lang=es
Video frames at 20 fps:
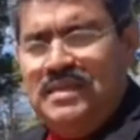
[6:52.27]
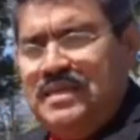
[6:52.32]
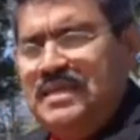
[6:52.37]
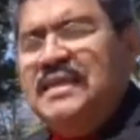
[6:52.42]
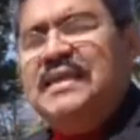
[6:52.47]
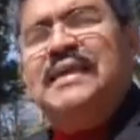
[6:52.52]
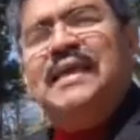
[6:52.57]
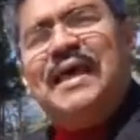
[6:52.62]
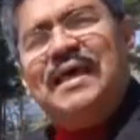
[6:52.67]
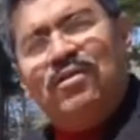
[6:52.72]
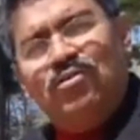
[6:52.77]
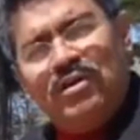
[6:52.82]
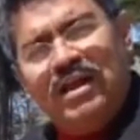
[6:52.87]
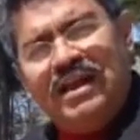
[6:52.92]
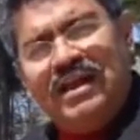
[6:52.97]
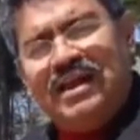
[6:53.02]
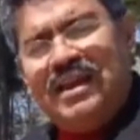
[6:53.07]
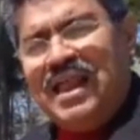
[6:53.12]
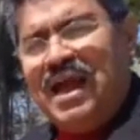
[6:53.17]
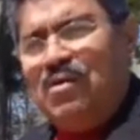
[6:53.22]
Y quedaron
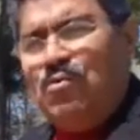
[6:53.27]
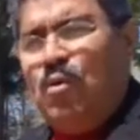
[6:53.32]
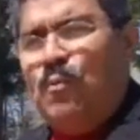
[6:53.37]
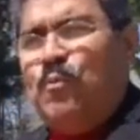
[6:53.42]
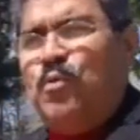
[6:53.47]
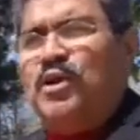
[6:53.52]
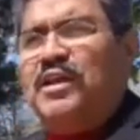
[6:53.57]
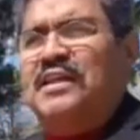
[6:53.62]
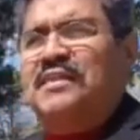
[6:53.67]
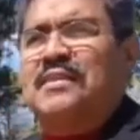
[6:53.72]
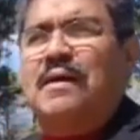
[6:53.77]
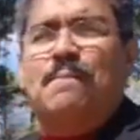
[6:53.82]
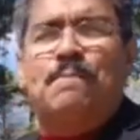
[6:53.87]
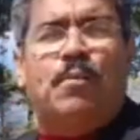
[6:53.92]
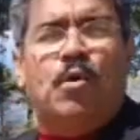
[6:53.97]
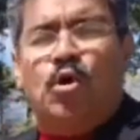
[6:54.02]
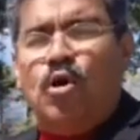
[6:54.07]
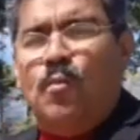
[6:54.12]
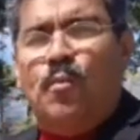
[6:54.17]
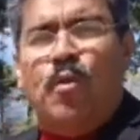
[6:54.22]
esclavos porque
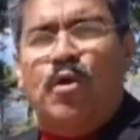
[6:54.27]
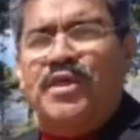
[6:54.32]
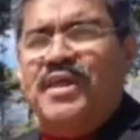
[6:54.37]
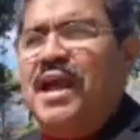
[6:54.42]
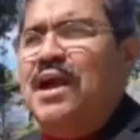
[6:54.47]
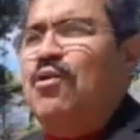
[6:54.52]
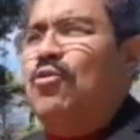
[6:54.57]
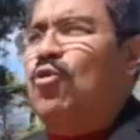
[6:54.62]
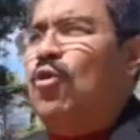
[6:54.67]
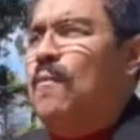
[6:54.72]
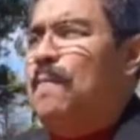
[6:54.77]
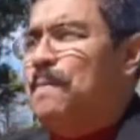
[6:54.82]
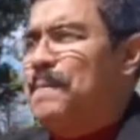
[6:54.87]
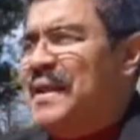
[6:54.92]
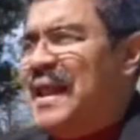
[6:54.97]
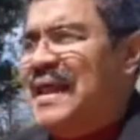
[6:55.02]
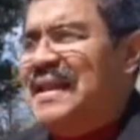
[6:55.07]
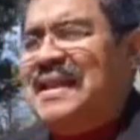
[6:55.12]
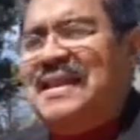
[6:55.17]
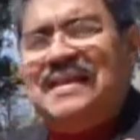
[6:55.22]
tampoco podían
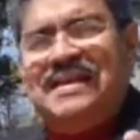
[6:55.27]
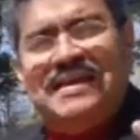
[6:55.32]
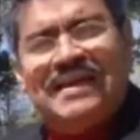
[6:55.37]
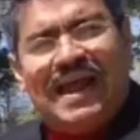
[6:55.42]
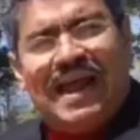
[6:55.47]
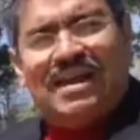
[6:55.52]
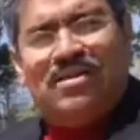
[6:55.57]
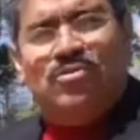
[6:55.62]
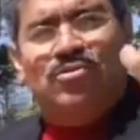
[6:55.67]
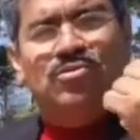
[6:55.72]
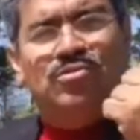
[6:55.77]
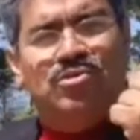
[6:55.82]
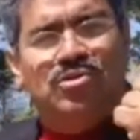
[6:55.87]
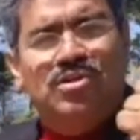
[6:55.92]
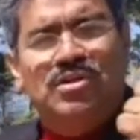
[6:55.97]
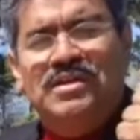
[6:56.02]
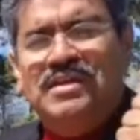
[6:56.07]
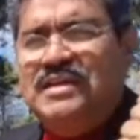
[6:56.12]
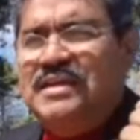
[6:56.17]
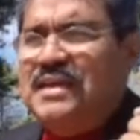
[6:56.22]
comprar el grano
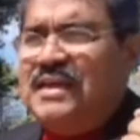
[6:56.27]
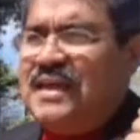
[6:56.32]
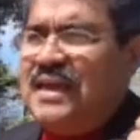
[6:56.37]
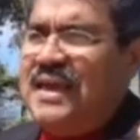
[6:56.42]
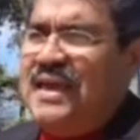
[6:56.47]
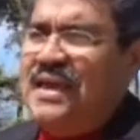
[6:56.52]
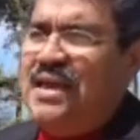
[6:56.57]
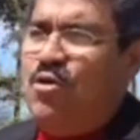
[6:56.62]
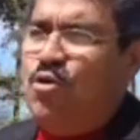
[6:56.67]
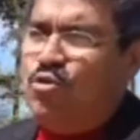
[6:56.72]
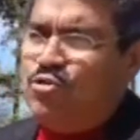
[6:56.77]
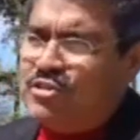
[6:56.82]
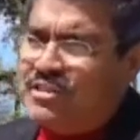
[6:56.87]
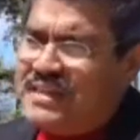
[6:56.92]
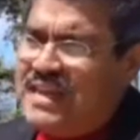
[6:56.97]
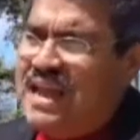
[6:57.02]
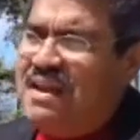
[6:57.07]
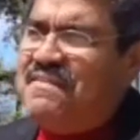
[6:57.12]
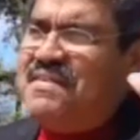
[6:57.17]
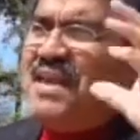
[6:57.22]
que
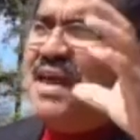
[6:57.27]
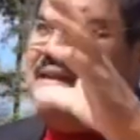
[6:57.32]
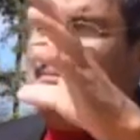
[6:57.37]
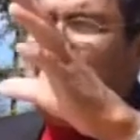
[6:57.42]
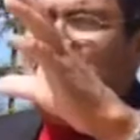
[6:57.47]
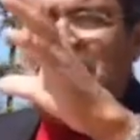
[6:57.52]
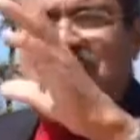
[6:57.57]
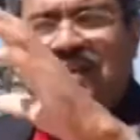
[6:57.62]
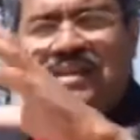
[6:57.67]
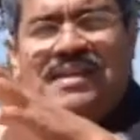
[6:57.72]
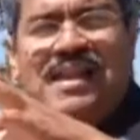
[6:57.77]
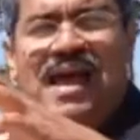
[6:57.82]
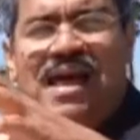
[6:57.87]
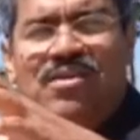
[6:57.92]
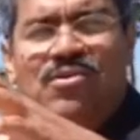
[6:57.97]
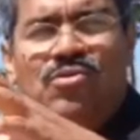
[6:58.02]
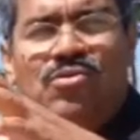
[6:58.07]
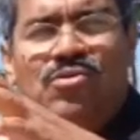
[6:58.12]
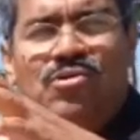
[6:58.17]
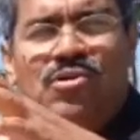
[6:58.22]
José había
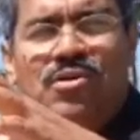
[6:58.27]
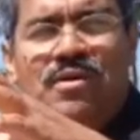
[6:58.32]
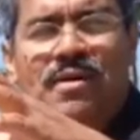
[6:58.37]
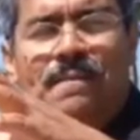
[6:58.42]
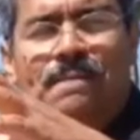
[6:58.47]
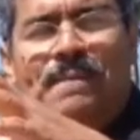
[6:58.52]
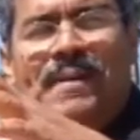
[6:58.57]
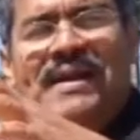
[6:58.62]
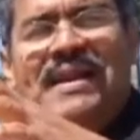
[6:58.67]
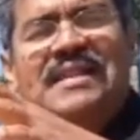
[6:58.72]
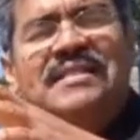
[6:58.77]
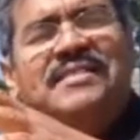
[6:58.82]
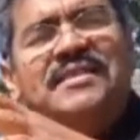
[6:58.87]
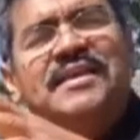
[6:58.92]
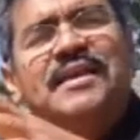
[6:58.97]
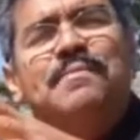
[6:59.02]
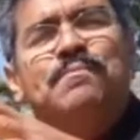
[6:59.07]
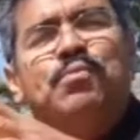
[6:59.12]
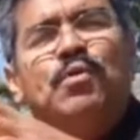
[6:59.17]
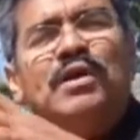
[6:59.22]
almacenado para el
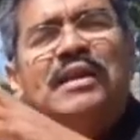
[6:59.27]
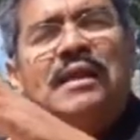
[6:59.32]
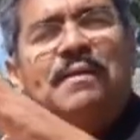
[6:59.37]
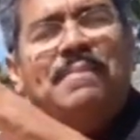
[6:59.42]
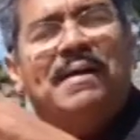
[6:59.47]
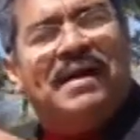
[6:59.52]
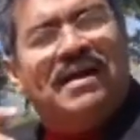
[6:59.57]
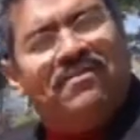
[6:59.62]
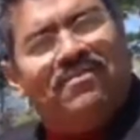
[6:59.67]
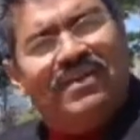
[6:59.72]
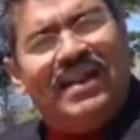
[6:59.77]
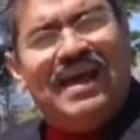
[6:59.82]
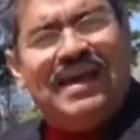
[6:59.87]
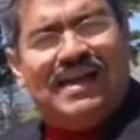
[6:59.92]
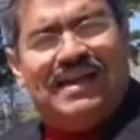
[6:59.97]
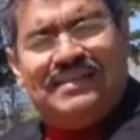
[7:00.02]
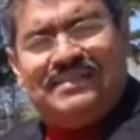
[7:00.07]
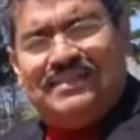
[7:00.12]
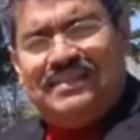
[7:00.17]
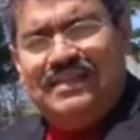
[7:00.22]
tiempo de las vacas
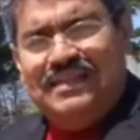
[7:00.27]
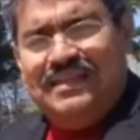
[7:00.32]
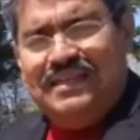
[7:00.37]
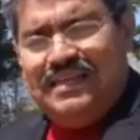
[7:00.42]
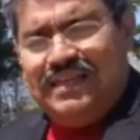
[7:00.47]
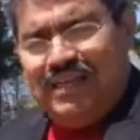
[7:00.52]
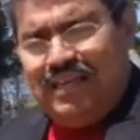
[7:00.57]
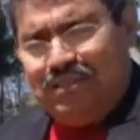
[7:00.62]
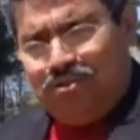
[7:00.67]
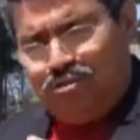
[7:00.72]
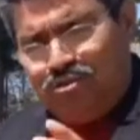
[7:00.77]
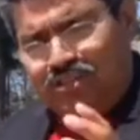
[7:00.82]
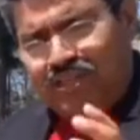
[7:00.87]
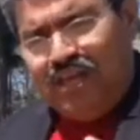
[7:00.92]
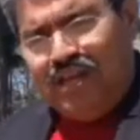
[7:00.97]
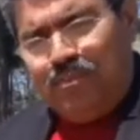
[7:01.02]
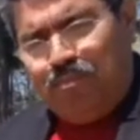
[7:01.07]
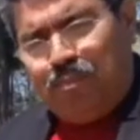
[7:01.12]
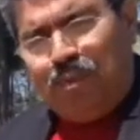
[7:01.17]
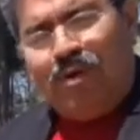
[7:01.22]
flacas. Entonces el